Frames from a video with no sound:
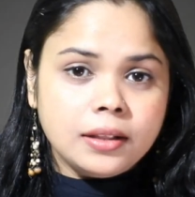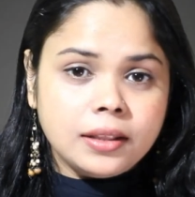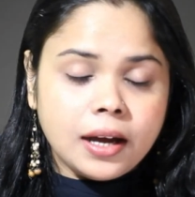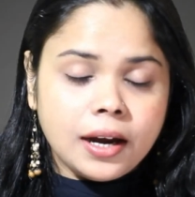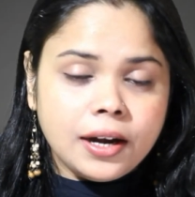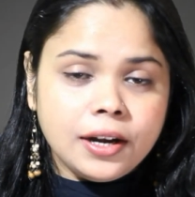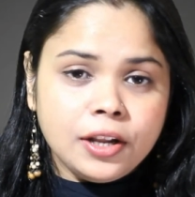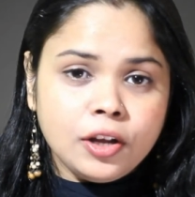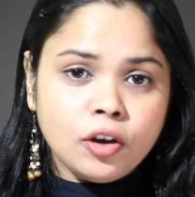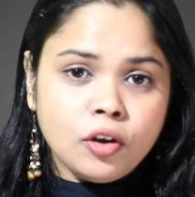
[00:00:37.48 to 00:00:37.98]

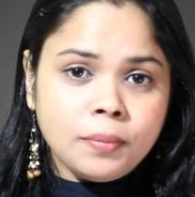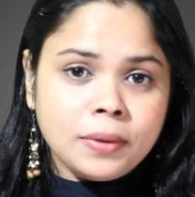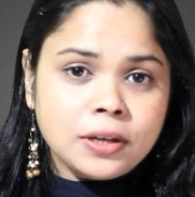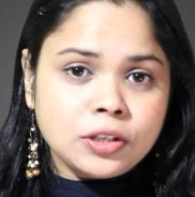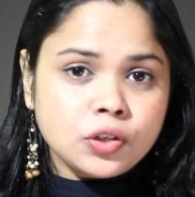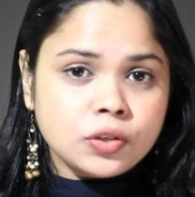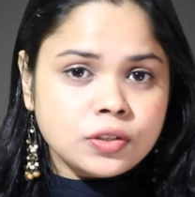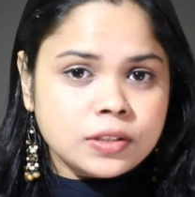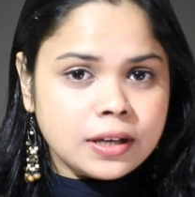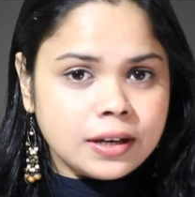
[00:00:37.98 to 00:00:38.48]
ठंडियों में
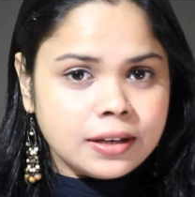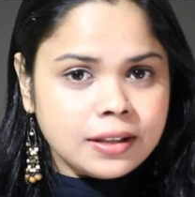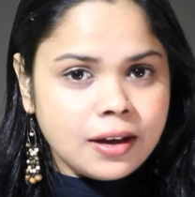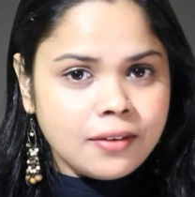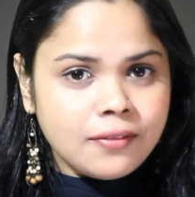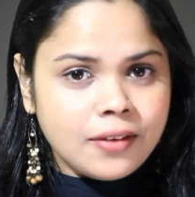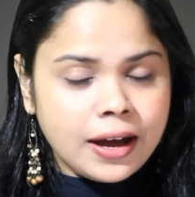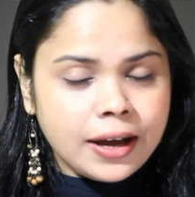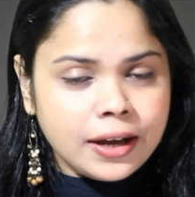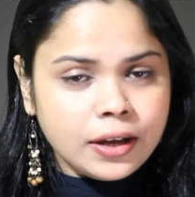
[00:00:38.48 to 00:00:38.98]
जो सर्द
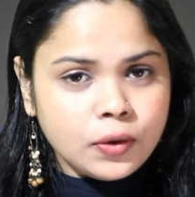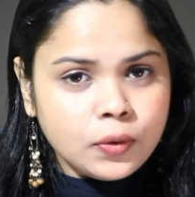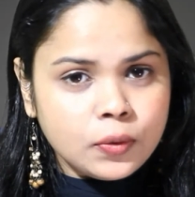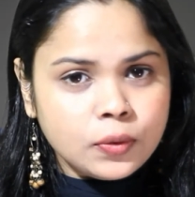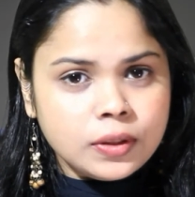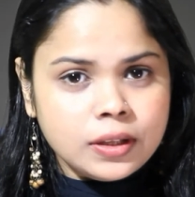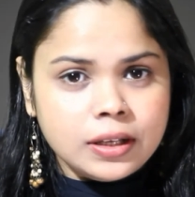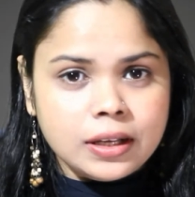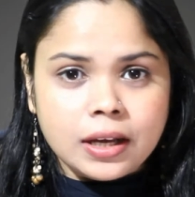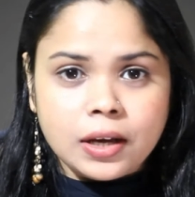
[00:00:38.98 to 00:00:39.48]
हवाएं
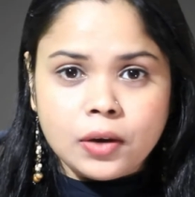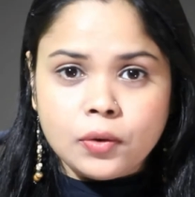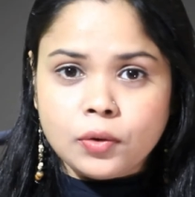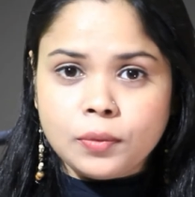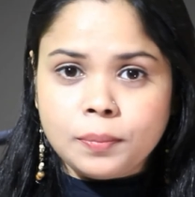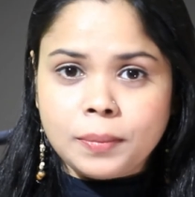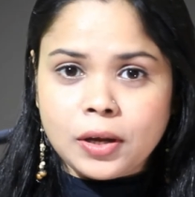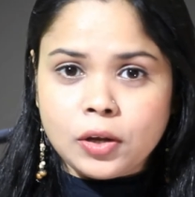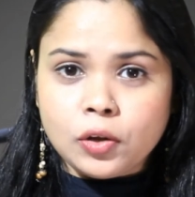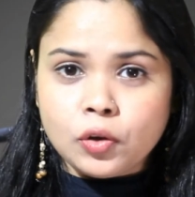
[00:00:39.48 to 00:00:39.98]
होती हैं
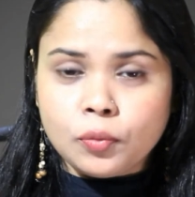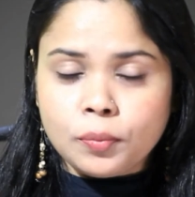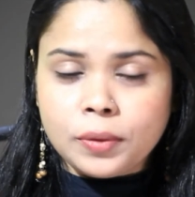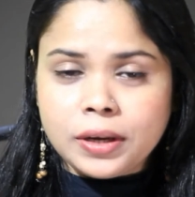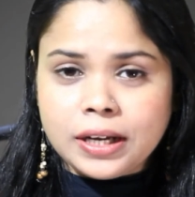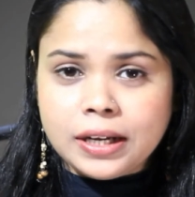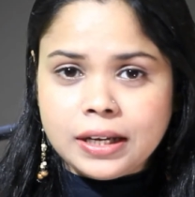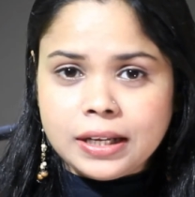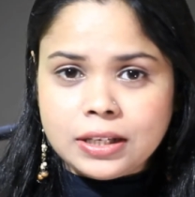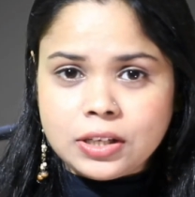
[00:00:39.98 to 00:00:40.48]
उनमें
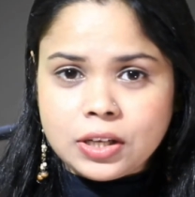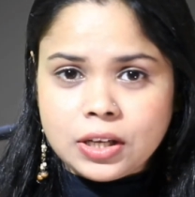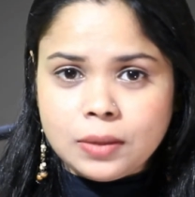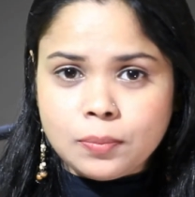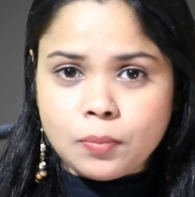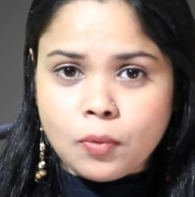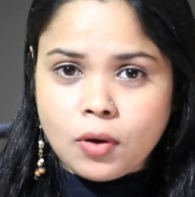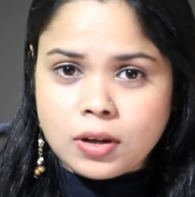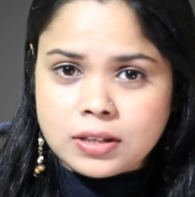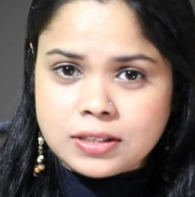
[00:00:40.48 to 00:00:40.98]
ह्यूमिडिटी की
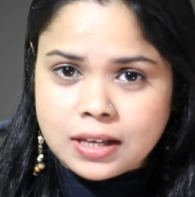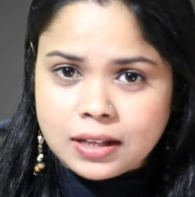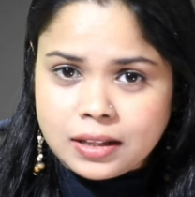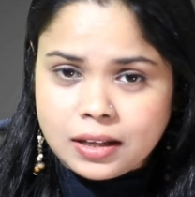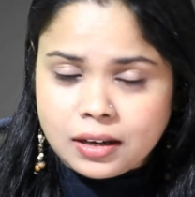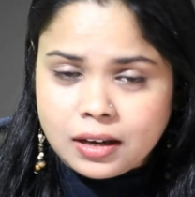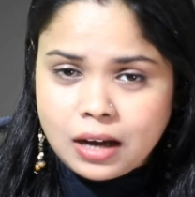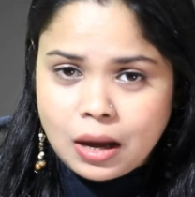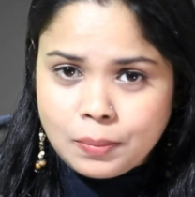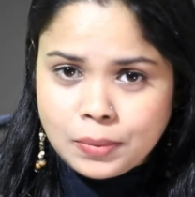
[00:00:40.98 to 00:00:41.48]
बहुत
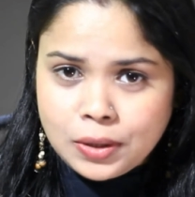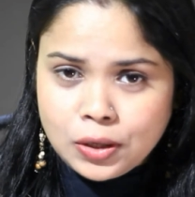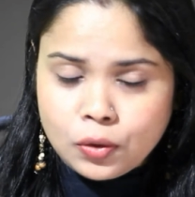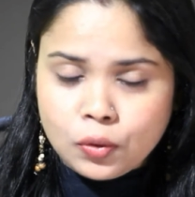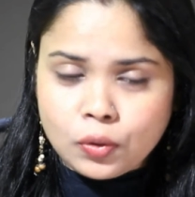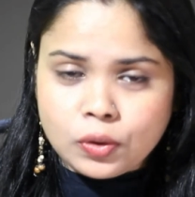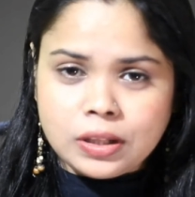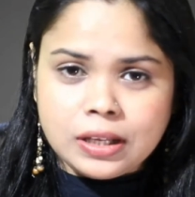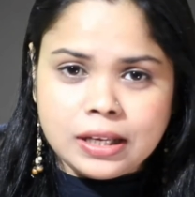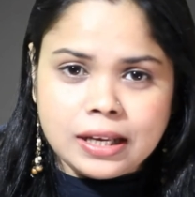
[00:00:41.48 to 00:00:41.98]
ज़्यादा कमी
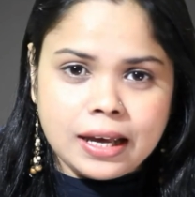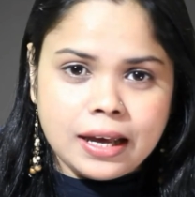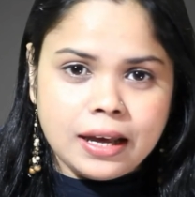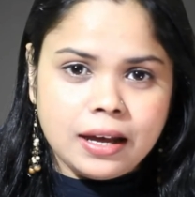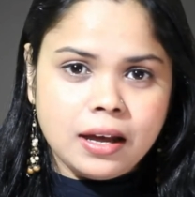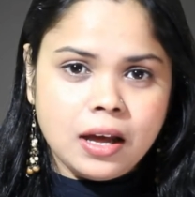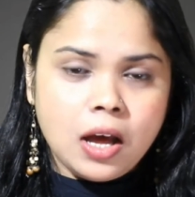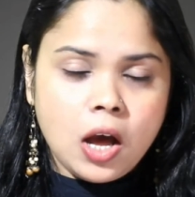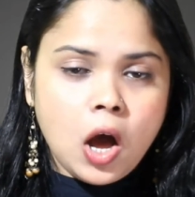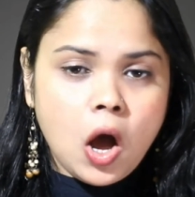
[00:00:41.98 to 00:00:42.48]
होती है
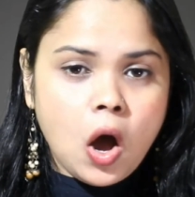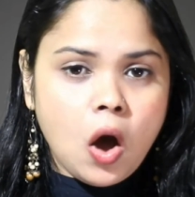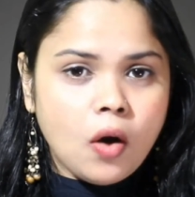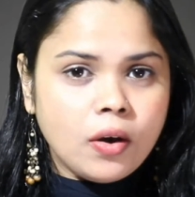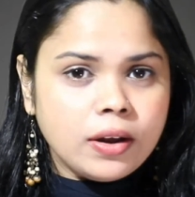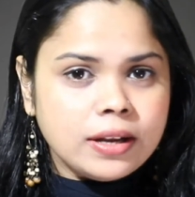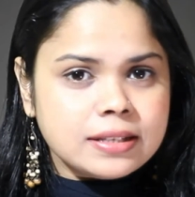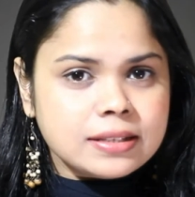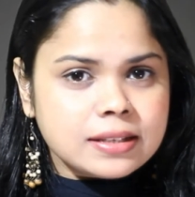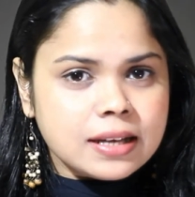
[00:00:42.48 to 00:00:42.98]

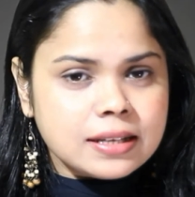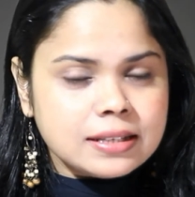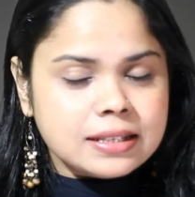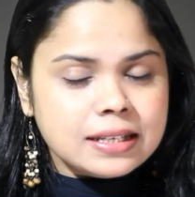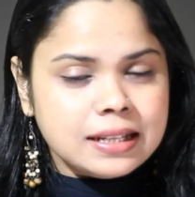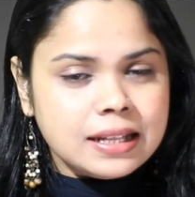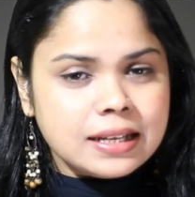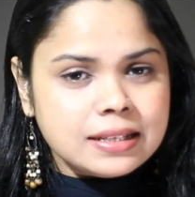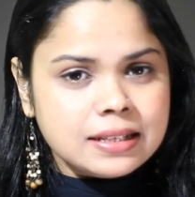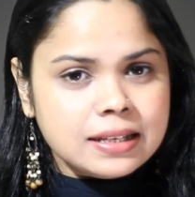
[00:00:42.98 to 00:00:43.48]
और इसका
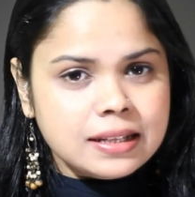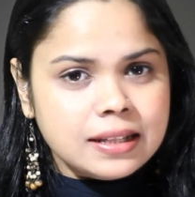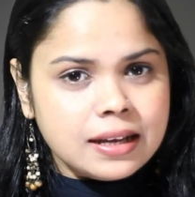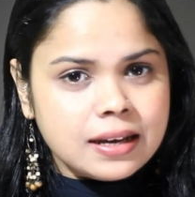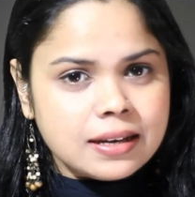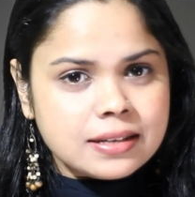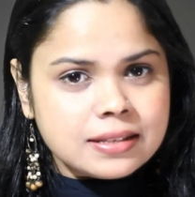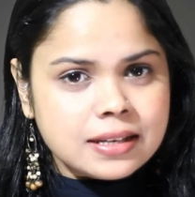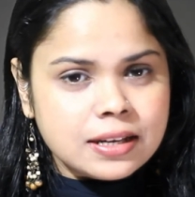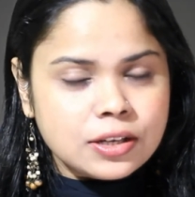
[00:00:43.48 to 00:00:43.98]
सीधे सीधे
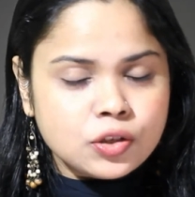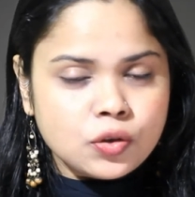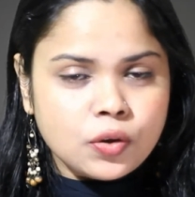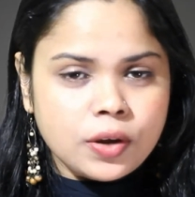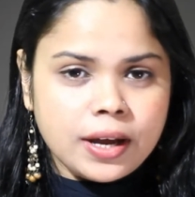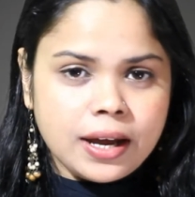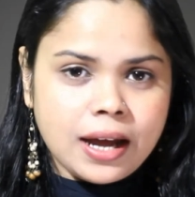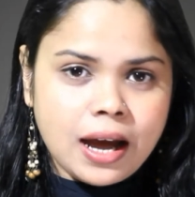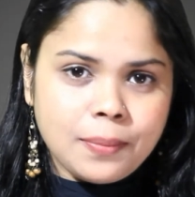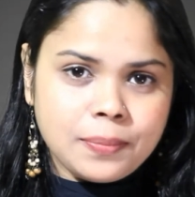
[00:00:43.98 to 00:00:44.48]
असर जो
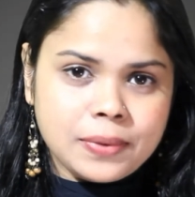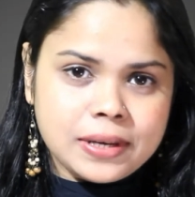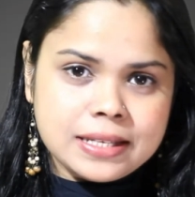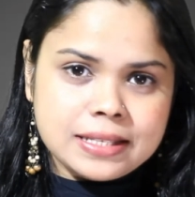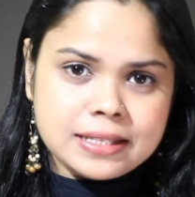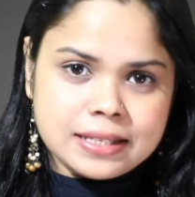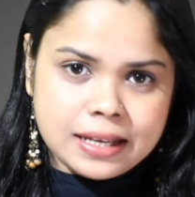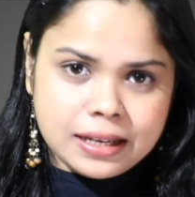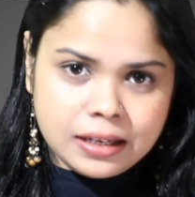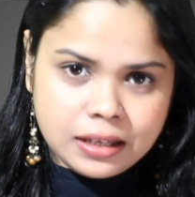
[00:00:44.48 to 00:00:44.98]
है आपकी
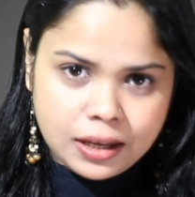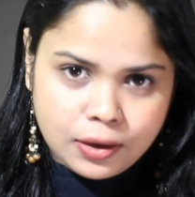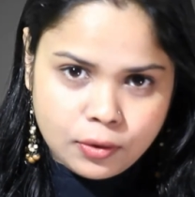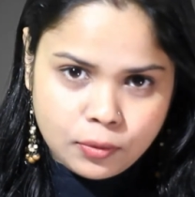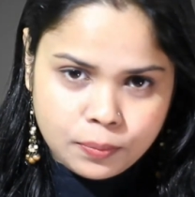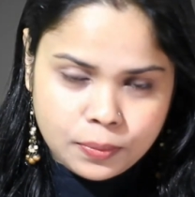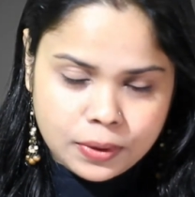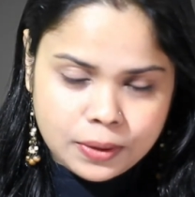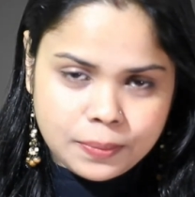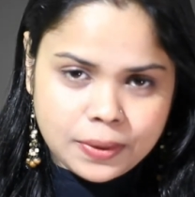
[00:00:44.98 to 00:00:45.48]
स्किन के
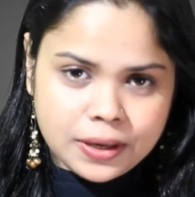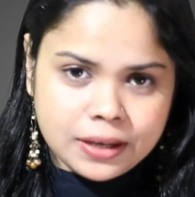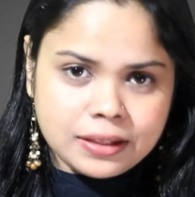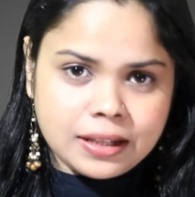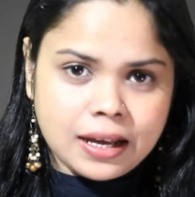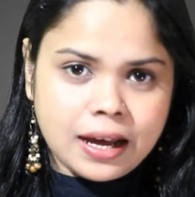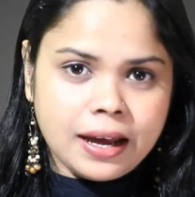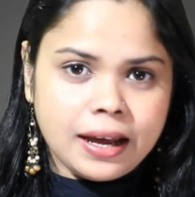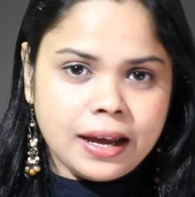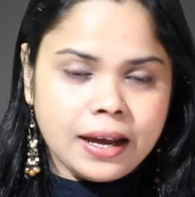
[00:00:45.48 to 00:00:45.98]
ऊपर
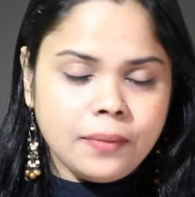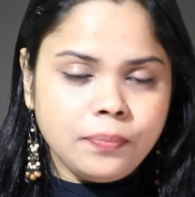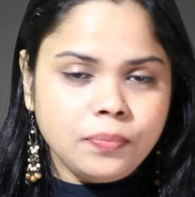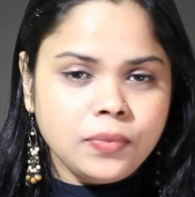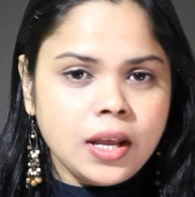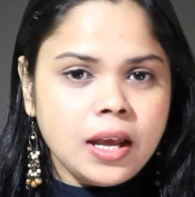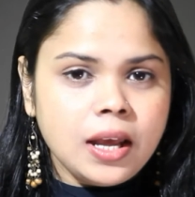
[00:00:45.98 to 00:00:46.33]
पड़ता है